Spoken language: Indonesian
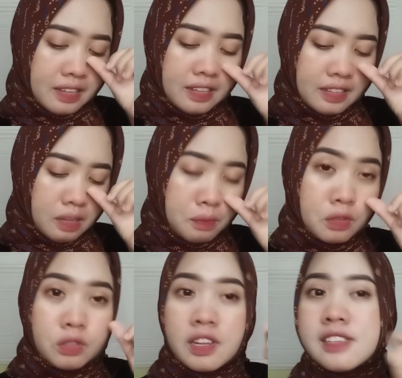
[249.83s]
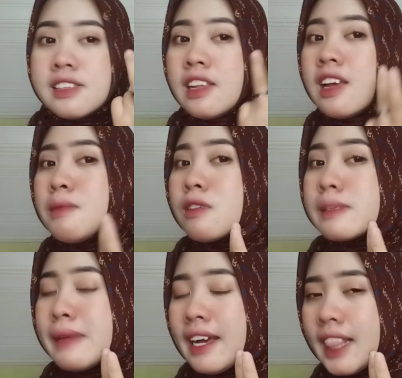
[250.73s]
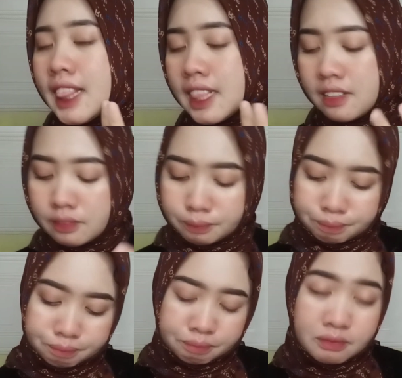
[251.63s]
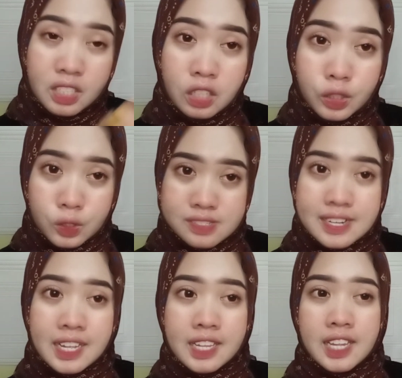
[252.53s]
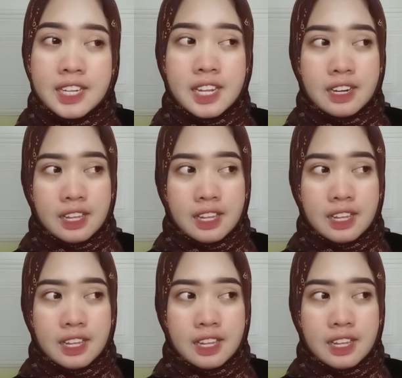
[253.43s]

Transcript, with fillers: tapi untuk hasilnya bagus banget terus harganya ini adalah